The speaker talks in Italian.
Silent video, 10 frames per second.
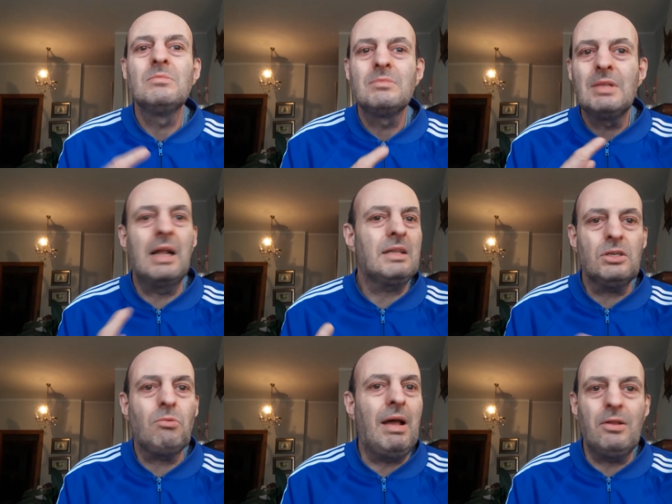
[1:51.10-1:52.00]
l'altra
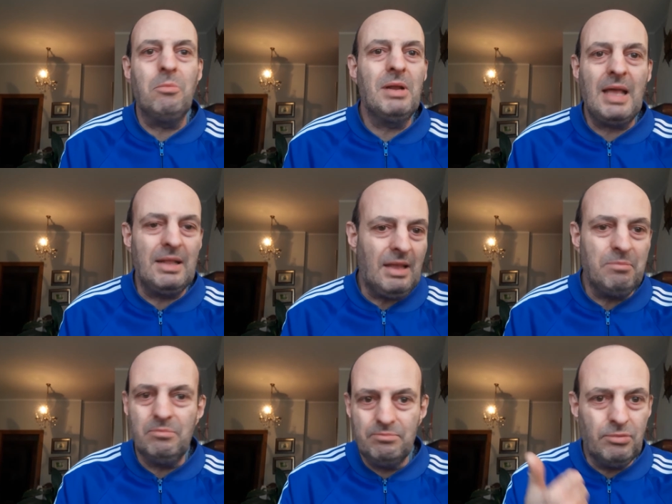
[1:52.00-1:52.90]
squadra è obbligata a
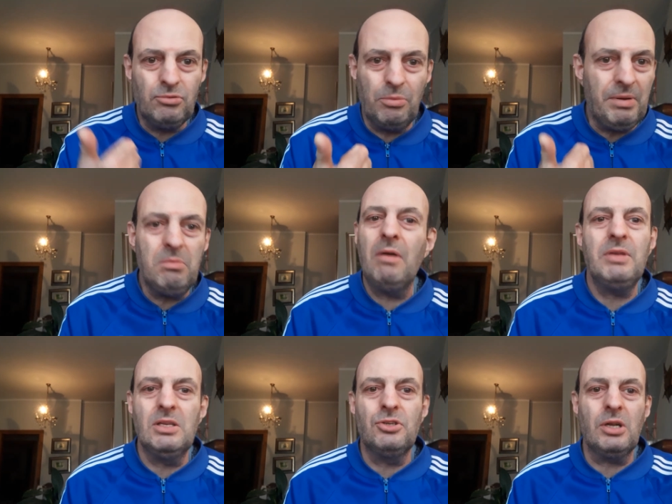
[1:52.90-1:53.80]
punto primo
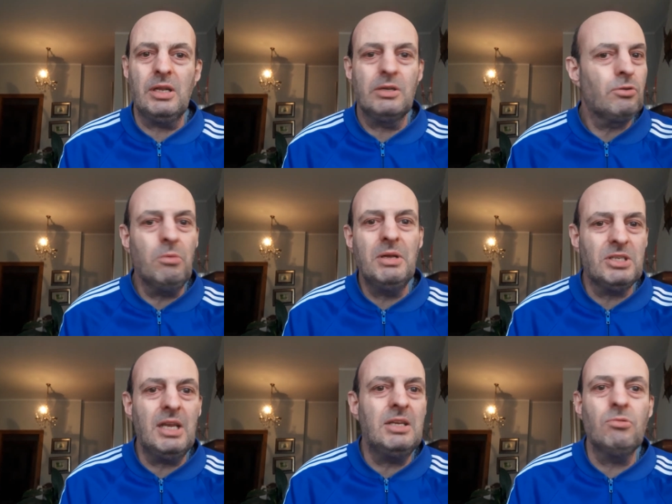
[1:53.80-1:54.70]
vincere. Come
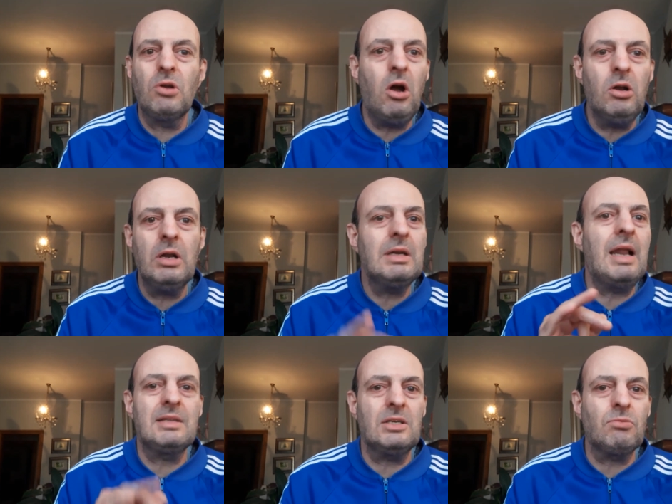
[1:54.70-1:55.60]
segni un gol
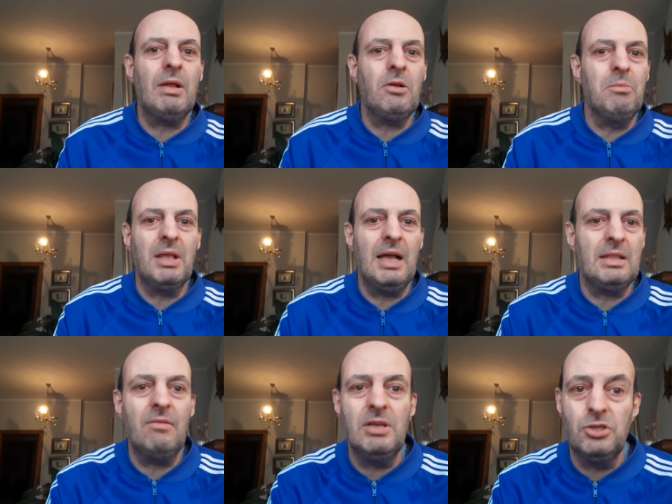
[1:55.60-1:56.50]
l'altra squadra è
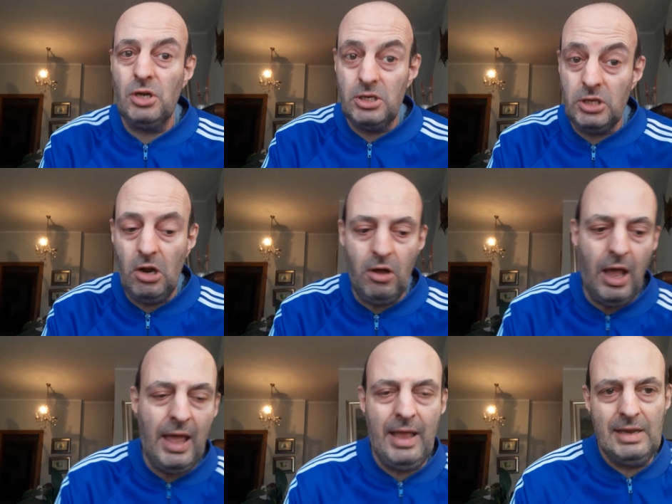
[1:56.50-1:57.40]
obbligata a vincere, se no
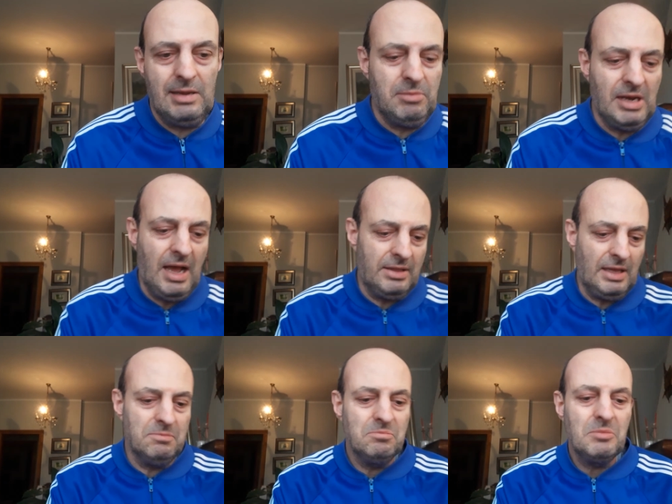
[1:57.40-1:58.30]
è eliminata.